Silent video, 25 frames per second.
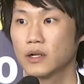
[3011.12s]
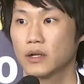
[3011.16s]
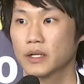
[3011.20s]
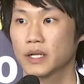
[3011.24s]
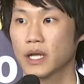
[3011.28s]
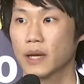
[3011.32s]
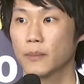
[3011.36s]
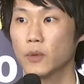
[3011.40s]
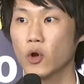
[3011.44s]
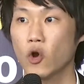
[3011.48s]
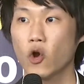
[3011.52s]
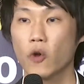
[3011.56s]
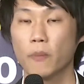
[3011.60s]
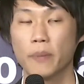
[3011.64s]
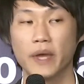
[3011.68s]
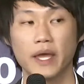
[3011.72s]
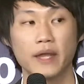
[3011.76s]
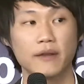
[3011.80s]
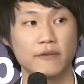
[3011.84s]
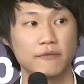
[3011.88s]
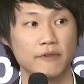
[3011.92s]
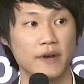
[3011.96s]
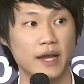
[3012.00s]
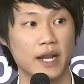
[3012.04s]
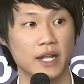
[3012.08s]
นะครับ
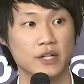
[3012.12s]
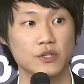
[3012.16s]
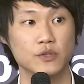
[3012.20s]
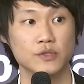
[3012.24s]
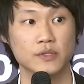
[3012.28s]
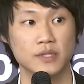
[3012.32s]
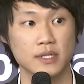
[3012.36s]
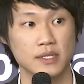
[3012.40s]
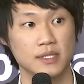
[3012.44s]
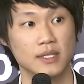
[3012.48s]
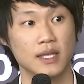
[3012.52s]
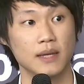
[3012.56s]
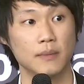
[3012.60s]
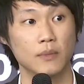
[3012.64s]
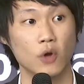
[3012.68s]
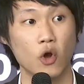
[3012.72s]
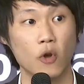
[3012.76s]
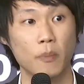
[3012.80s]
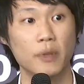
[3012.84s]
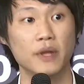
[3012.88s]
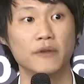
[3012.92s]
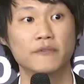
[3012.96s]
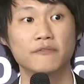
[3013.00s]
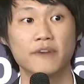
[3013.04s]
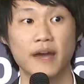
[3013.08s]
Open Financial System
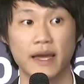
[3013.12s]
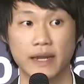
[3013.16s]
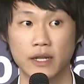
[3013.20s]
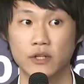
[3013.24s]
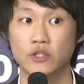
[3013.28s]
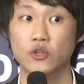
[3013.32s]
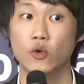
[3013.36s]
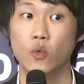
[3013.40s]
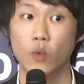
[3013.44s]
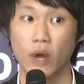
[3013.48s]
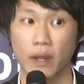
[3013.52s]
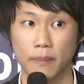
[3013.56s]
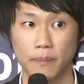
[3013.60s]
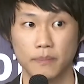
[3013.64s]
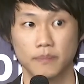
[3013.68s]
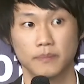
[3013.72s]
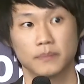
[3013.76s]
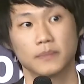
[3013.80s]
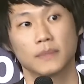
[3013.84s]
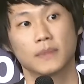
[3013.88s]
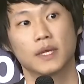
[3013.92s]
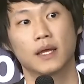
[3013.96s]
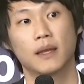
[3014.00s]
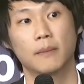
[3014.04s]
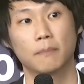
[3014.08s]
Open Financial Web
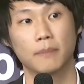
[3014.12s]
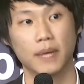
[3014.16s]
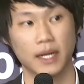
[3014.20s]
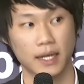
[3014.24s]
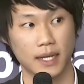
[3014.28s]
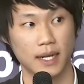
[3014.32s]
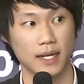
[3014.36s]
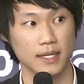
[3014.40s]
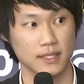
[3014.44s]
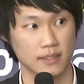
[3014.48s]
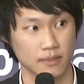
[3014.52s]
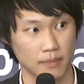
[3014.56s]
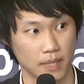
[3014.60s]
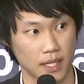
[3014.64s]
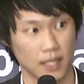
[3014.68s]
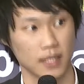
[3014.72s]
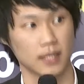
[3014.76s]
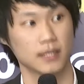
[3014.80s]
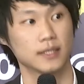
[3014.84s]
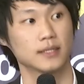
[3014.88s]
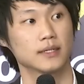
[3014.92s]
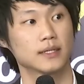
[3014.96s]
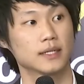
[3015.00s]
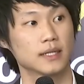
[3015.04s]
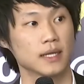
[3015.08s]
มันกำลังจะมา
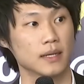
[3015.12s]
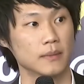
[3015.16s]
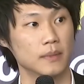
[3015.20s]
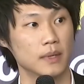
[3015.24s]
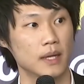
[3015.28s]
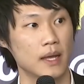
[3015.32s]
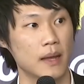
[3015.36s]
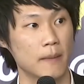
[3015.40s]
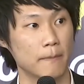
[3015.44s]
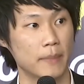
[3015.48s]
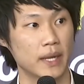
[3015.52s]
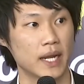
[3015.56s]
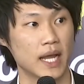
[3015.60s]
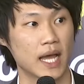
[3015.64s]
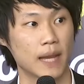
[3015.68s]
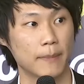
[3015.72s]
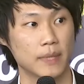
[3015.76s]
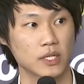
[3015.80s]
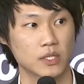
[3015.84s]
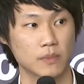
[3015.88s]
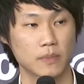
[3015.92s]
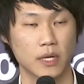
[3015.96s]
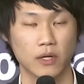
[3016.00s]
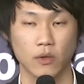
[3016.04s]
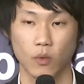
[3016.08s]
นะครับปัญหา
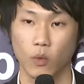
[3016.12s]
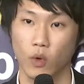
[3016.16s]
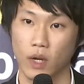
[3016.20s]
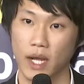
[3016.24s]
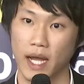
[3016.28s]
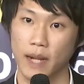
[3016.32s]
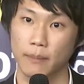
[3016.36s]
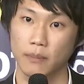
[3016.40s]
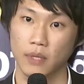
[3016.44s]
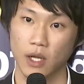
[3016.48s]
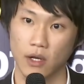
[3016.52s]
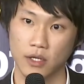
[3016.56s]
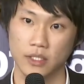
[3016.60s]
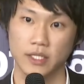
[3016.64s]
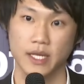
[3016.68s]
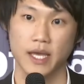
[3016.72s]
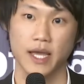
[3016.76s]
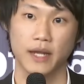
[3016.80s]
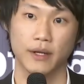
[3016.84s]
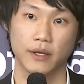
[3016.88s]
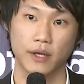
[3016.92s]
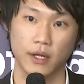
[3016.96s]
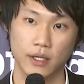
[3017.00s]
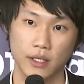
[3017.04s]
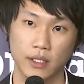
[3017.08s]
ปัจจุบันของวงการบล็อกเช
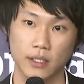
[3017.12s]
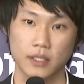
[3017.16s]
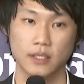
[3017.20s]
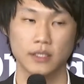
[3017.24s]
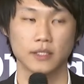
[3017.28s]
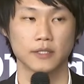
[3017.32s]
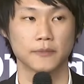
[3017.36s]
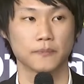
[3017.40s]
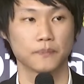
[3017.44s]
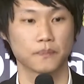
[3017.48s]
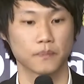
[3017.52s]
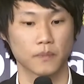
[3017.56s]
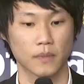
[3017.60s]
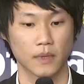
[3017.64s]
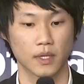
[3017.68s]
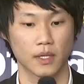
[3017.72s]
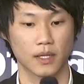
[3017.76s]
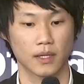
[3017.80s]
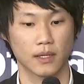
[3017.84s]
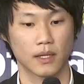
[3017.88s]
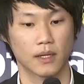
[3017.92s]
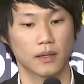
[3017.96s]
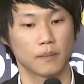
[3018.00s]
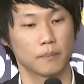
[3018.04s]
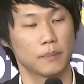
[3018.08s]
นก็คือ
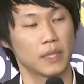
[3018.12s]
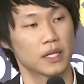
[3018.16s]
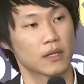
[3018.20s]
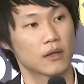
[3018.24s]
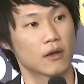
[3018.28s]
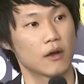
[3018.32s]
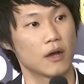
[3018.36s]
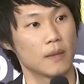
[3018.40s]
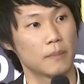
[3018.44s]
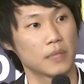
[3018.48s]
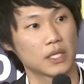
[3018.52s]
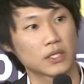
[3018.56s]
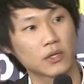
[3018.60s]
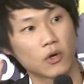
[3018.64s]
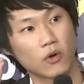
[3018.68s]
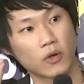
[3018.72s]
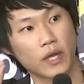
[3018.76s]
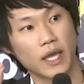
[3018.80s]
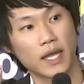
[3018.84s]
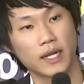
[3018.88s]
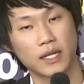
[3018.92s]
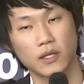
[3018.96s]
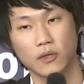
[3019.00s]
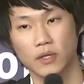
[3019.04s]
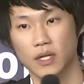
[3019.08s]
Bitcoin เป็นโท
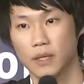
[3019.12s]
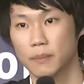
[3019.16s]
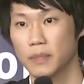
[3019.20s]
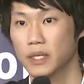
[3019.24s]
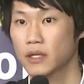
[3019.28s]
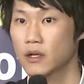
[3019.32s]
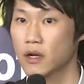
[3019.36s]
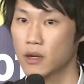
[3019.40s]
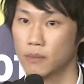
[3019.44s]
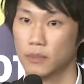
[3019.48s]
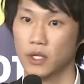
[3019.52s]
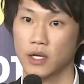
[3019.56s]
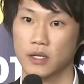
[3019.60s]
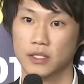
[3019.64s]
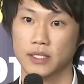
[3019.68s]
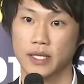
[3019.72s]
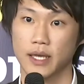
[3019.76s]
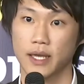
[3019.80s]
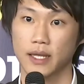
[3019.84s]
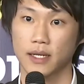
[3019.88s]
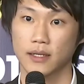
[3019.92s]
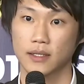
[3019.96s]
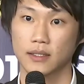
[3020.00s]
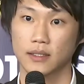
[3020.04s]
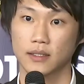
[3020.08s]
เค็นที่อยู่ใน Bitcoin
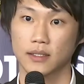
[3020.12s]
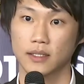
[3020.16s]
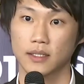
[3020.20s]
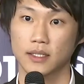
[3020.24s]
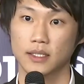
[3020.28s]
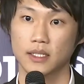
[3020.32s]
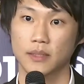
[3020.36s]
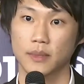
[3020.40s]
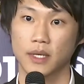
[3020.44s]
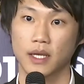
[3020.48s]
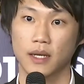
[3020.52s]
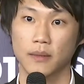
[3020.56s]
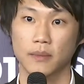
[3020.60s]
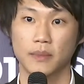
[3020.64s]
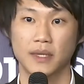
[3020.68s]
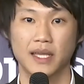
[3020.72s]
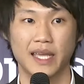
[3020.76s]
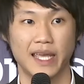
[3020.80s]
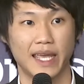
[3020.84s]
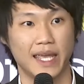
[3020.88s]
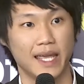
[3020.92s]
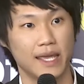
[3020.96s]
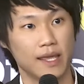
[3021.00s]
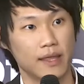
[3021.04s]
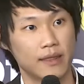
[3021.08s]
Blockchain ใช่ไหมครับ
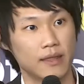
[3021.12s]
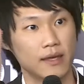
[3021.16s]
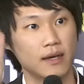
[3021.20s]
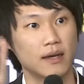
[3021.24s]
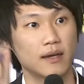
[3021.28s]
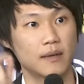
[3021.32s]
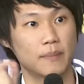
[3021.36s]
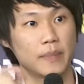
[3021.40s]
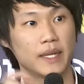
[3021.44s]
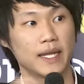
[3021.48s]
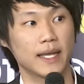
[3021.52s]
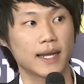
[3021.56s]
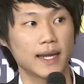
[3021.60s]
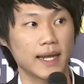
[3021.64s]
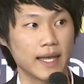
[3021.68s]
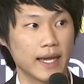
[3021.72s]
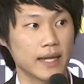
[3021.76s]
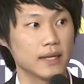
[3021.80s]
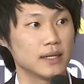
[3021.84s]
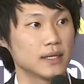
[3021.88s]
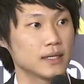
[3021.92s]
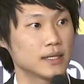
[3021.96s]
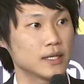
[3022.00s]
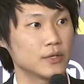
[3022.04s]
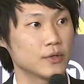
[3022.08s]
Ether เป็นอีกเหรียญ
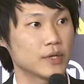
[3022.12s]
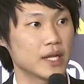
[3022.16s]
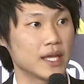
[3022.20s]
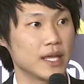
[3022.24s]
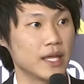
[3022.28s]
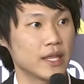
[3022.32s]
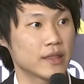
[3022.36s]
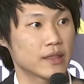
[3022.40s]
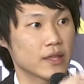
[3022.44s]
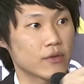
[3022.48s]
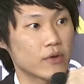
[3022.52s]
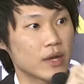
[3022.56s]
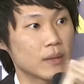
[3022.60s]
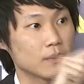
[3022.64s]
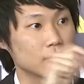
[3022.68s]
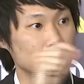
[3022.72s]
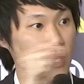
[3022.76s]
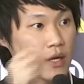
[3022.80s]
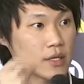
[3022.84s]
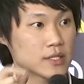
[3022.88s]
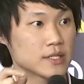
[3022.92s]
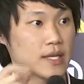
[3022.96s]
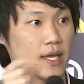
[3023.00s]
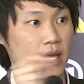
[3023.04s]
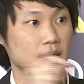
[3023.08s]
หนึ่งที่อยู่ใน Ethereum
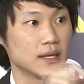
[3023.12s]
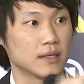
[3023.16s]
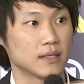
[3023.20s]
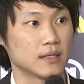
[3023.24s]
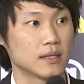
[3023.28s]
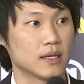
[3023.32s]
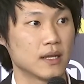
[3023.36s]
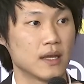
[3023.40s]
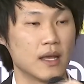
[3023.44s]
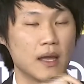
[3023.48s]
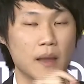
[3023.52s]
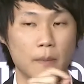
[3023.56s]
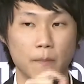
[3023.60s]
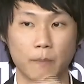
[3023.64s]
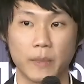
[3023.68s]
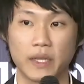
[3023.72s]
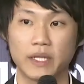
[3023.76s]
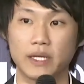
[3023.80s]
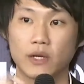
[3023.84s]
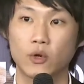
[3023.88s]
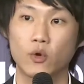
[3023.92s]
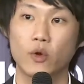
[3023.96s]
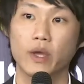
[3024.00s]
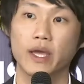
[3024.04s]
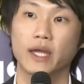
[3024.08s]
Blockchain มัน
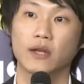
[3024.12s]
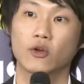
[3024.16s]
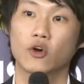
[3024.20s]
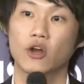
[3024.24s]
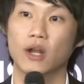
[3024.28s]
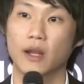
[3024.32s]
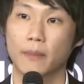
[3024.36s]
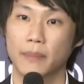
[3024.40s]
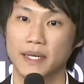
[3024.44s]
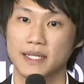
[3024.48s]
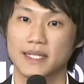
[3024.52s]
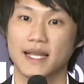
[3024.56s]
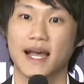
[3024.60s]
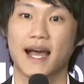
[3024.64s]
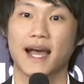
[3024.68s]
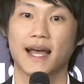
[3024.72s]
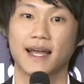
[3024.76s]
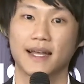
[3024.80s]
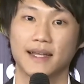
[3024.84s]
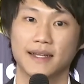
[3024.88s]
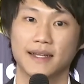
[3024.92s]
ยังคุยกันคนละภาษา